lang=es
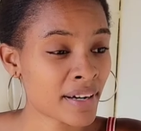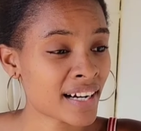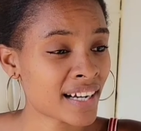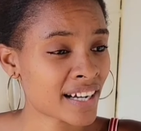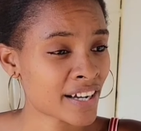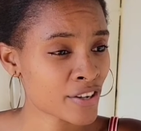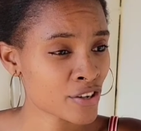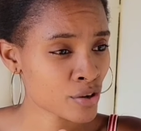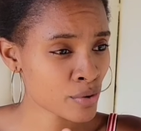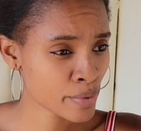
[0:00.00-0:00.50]

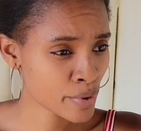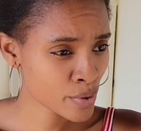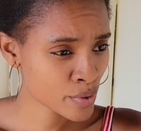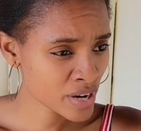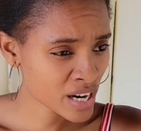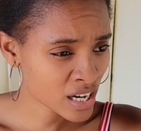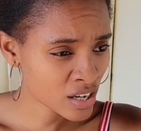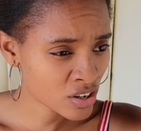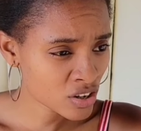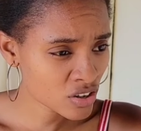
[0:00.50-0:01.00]
Para que yo vea
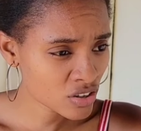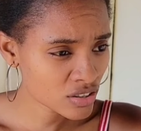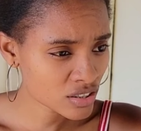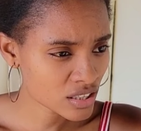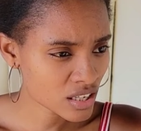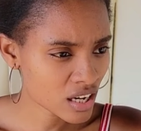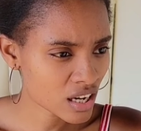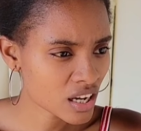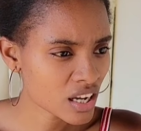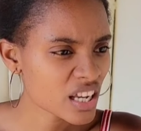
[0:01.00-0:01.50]
una
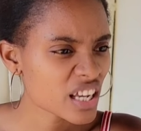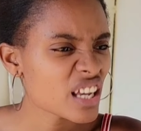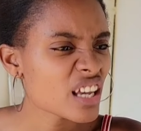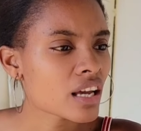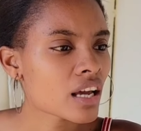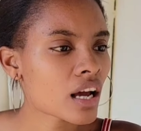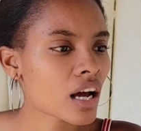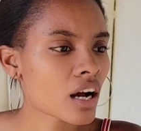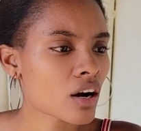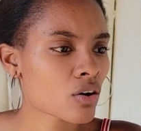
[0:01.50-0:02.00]
cosa.
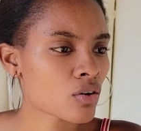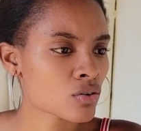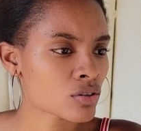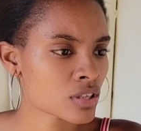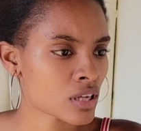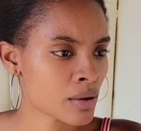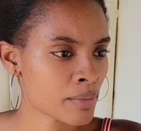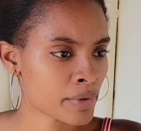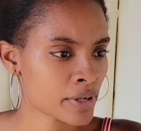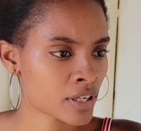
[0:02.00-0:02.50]
¿Y qué
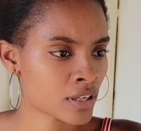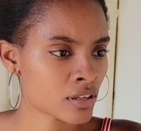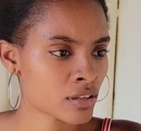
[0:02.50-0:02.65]
cosa, mi